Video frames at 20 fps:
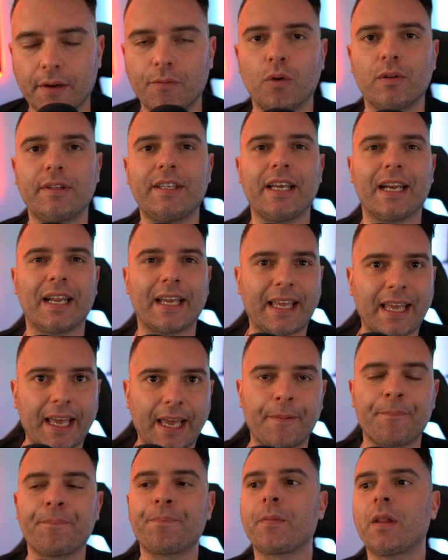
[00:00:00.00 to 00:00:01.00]
Vuol dire
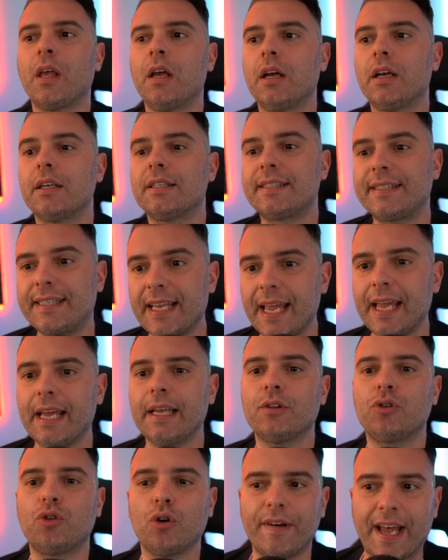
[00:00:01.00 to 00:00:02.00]
che se
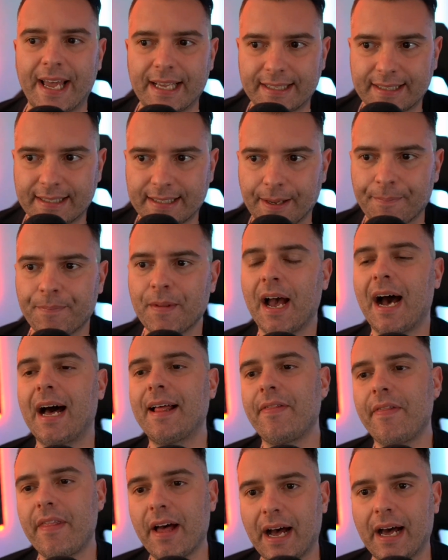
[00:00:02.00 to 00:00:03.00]
dovesse
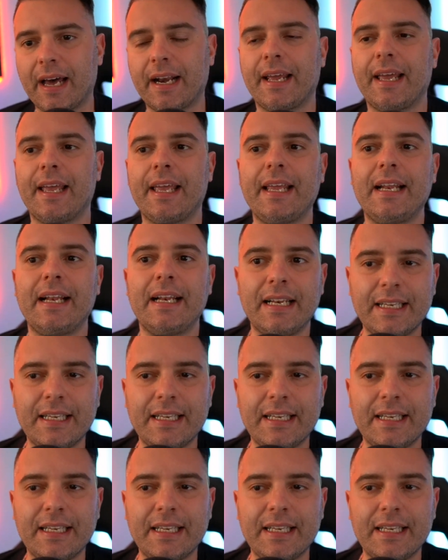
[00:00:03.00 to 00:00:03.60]
andare in